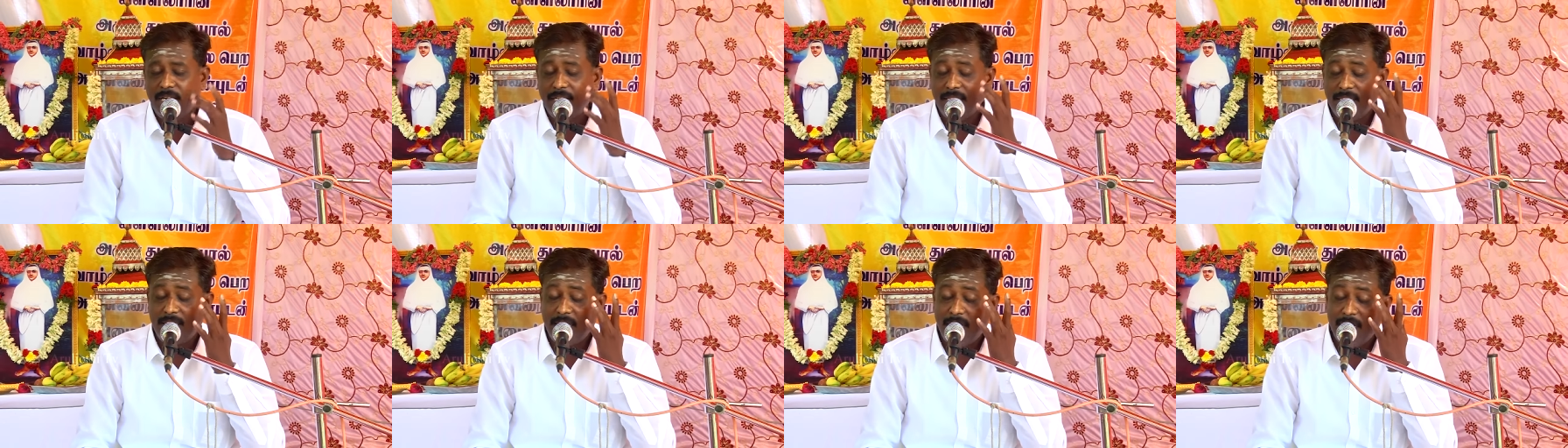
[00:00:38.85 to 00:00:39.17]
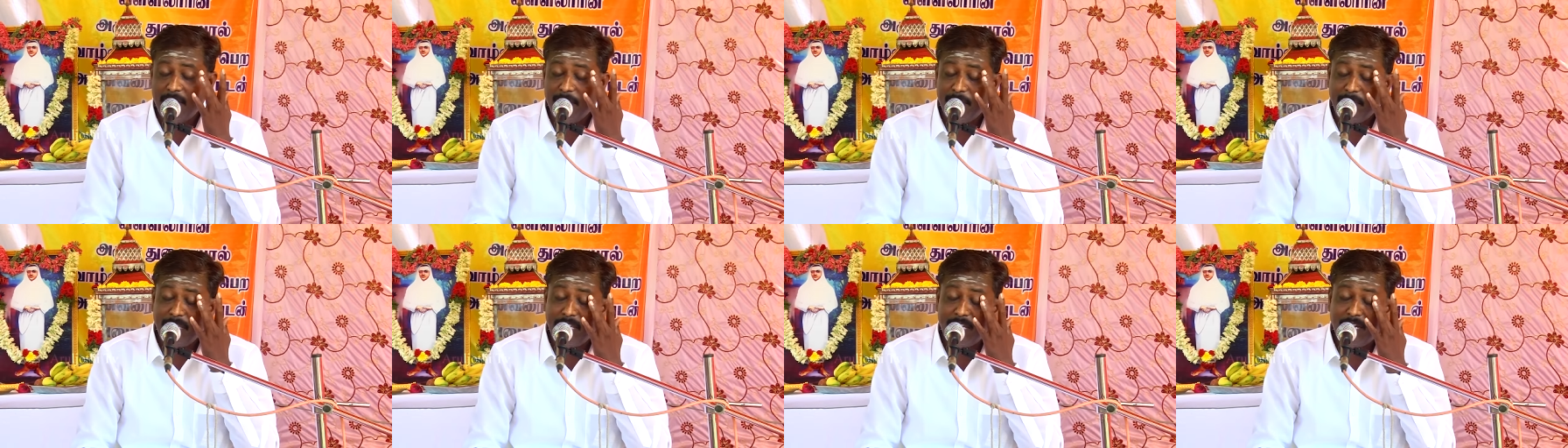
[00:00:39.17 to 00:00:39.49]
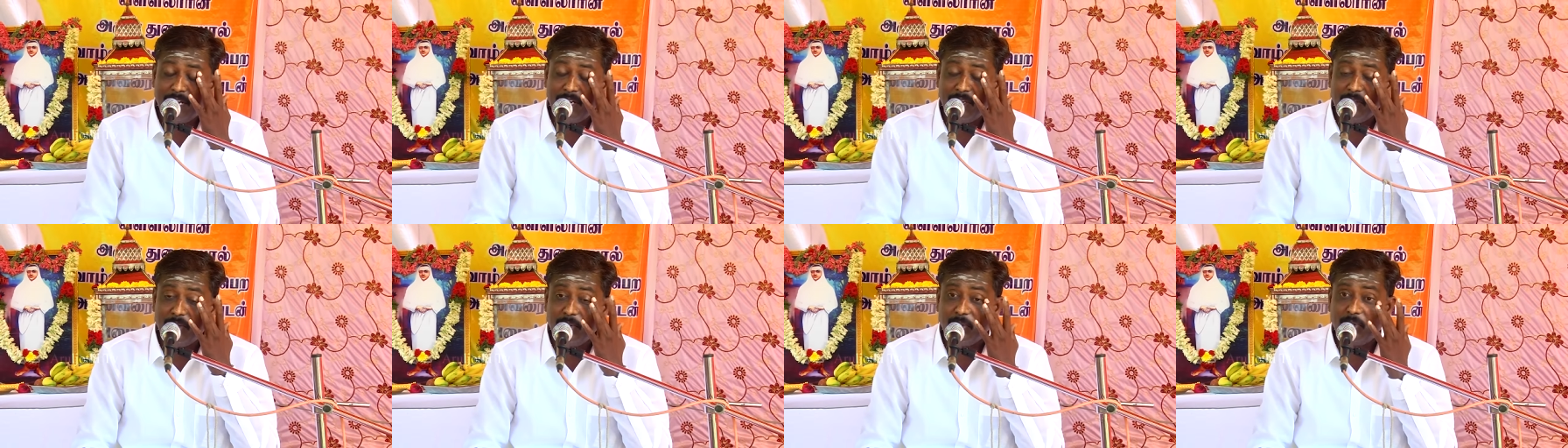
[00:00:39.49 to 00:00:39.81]
இந்த
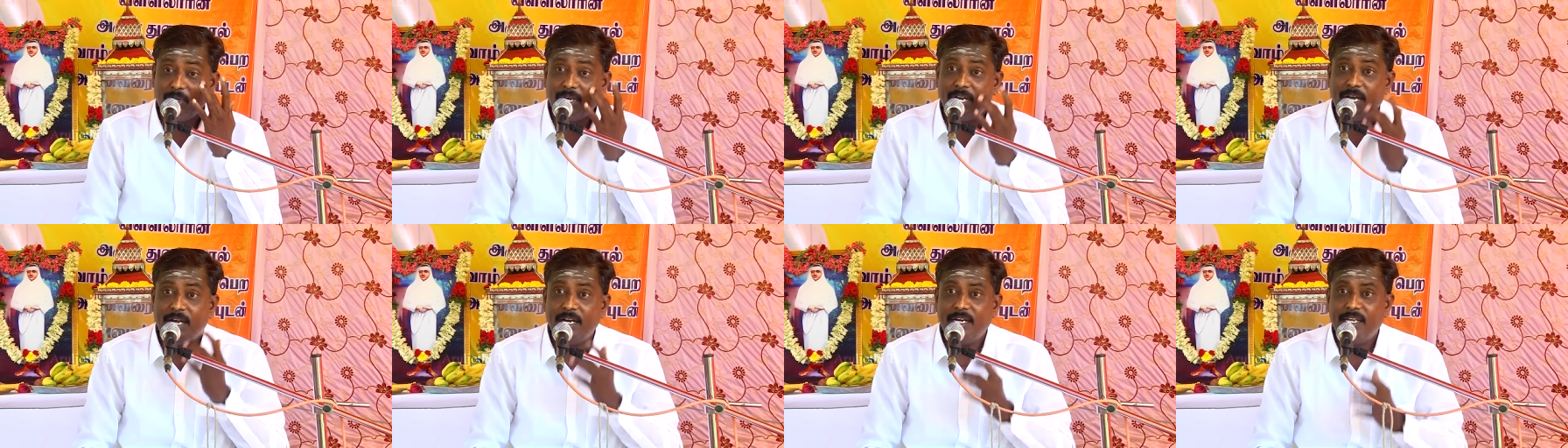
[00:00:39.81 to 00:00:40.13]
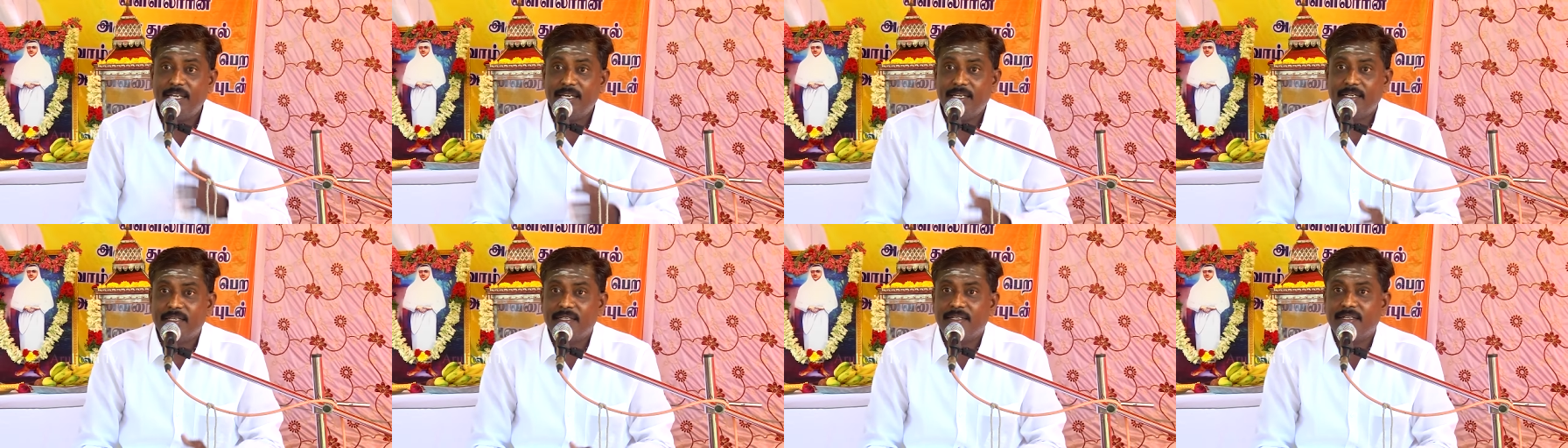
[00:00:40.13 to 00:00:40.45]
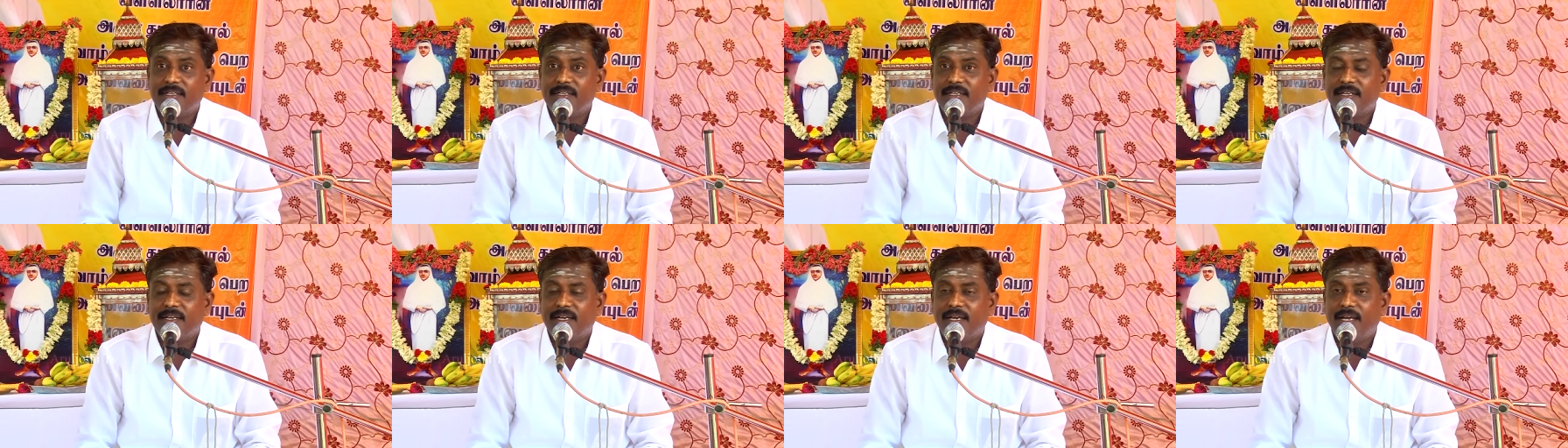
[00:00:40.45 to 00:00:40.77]
அருமையானதொரு நாளில்
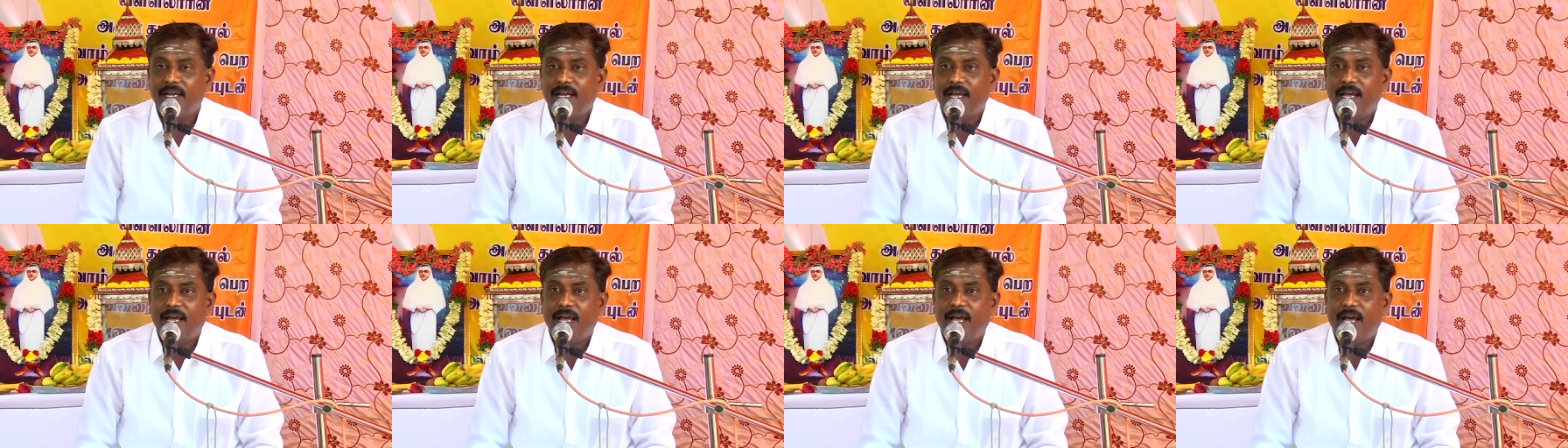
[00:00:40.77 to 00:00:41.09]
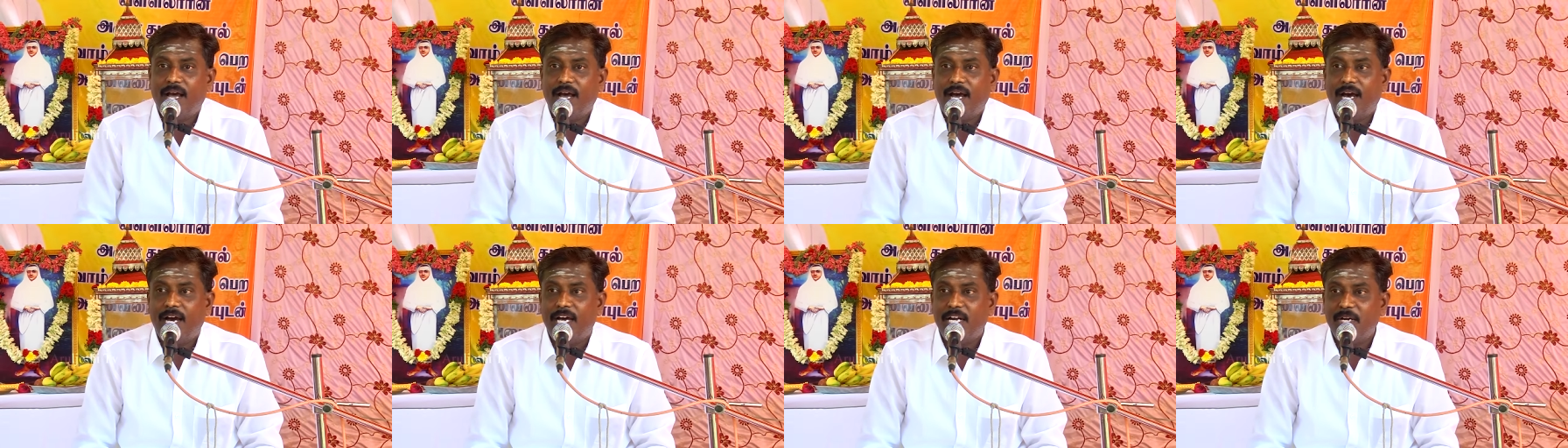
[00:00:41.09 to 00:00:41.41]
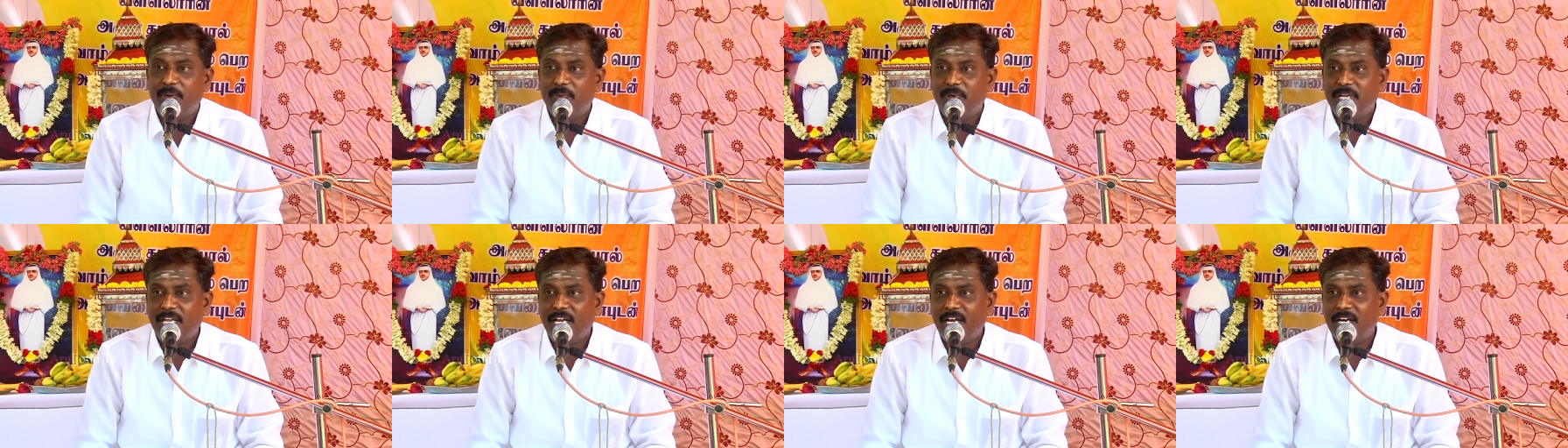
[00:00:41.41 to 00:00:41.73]

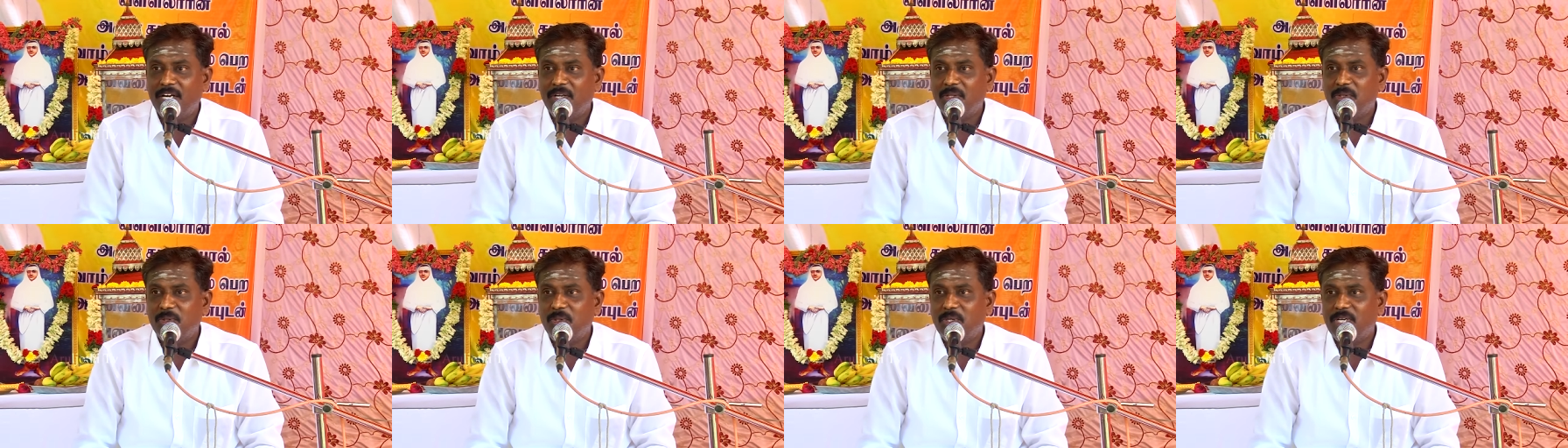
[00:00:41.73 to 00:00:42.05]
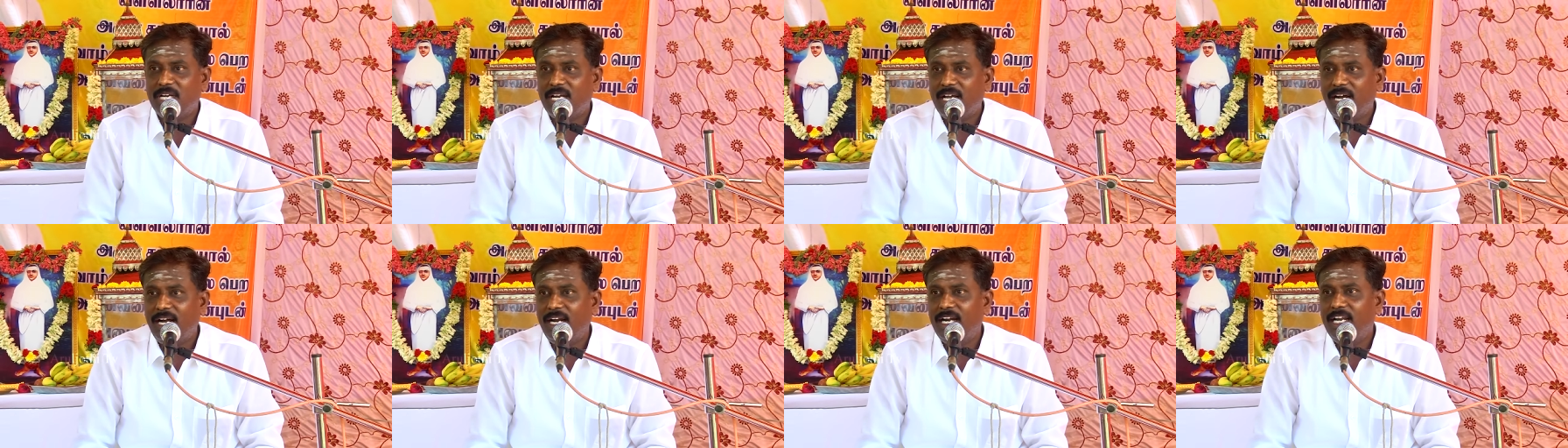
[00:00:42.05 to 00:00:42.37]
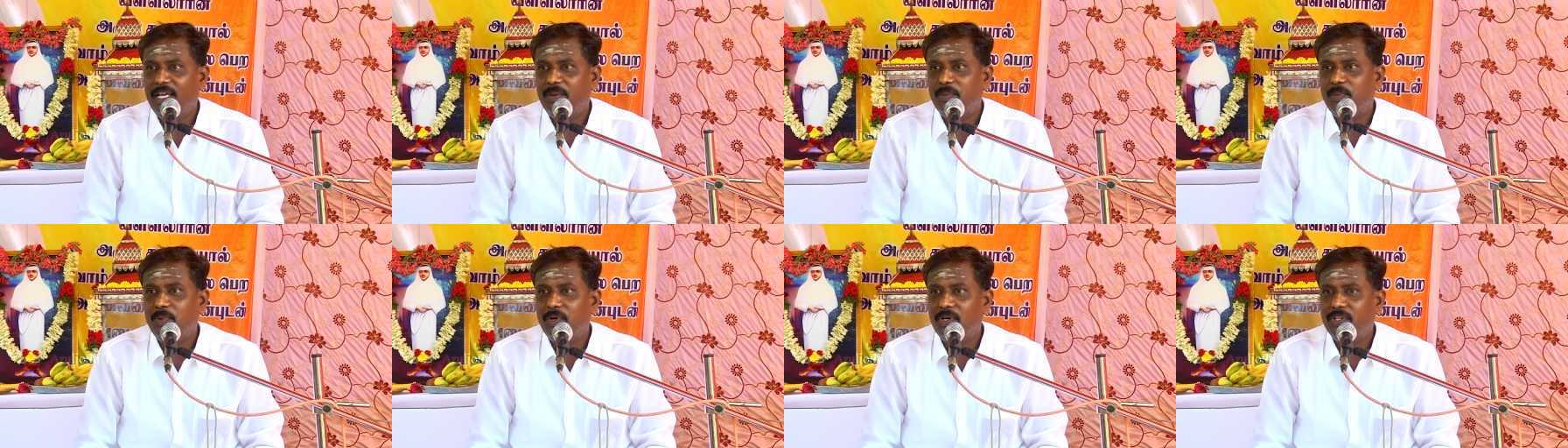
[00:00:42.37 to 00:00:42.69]
அருமையானதொரு
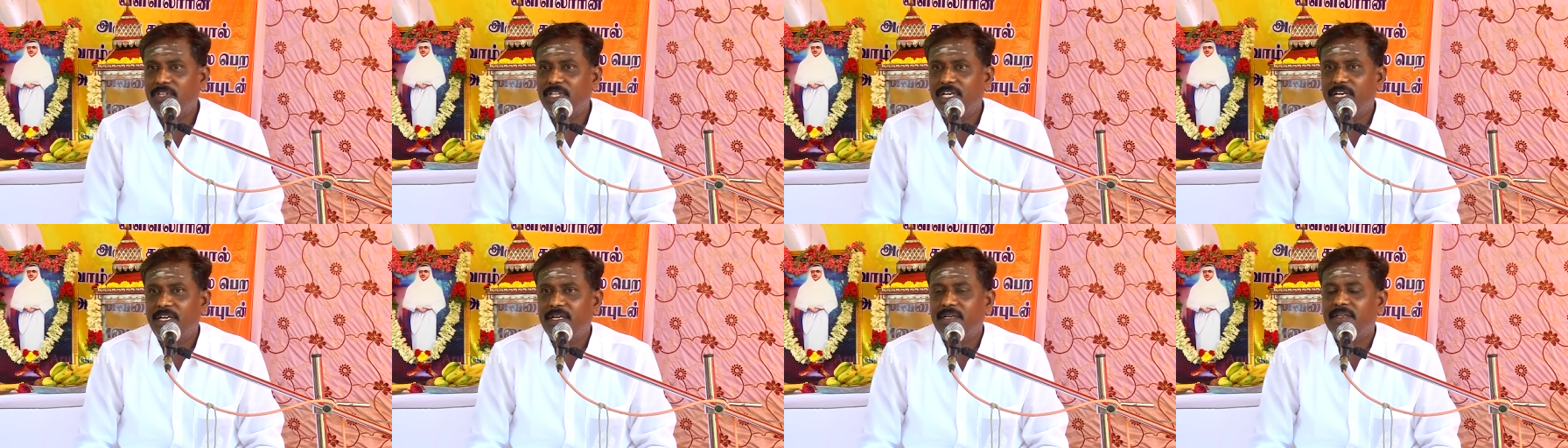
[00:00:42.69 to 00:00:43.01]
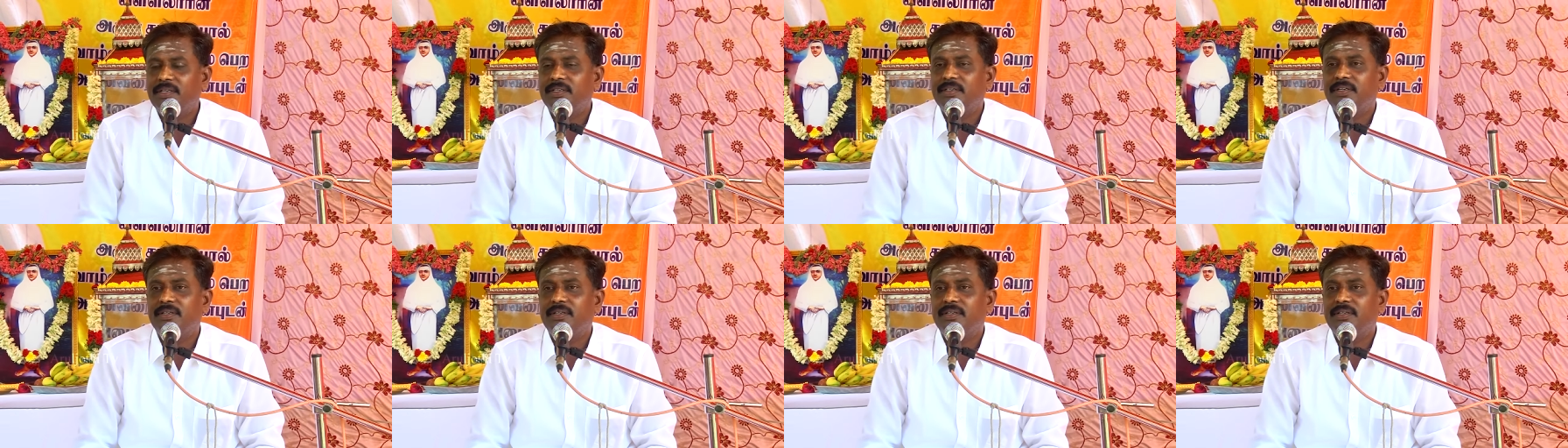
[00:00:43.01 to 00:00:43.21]
காலை பொழுதில்